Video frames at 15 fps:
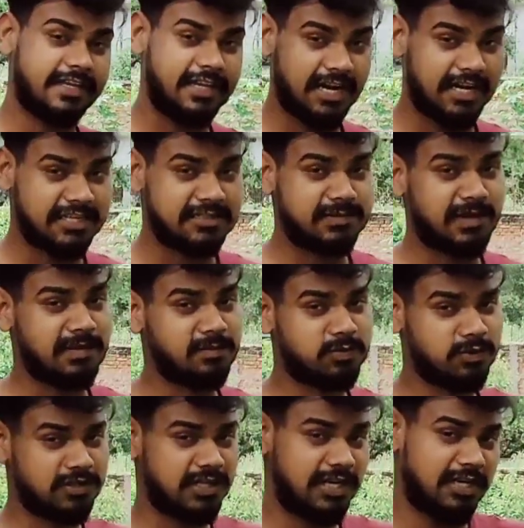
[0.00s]
गिलास में हम
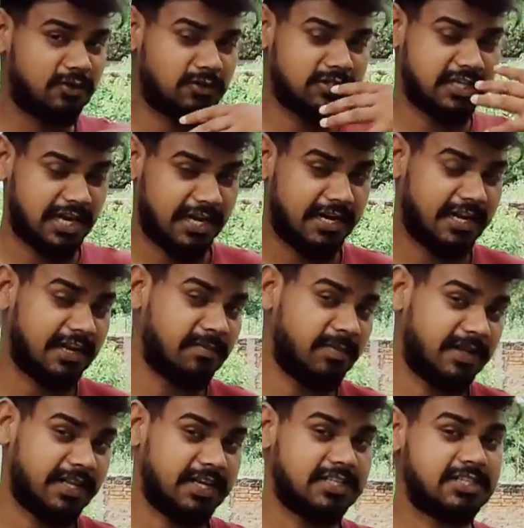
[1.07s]
फुलझड़ी को जलाने का
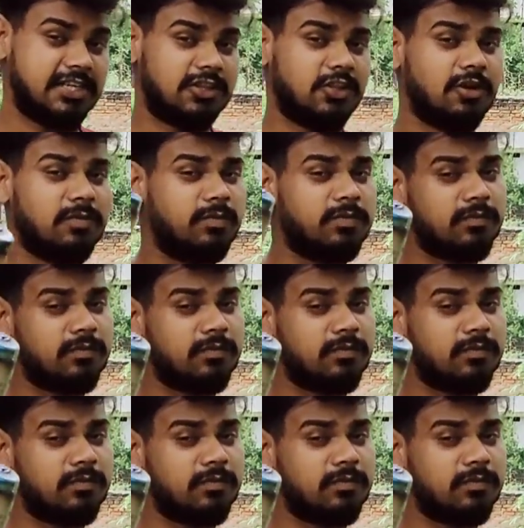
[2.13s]
प्रयास किए थे और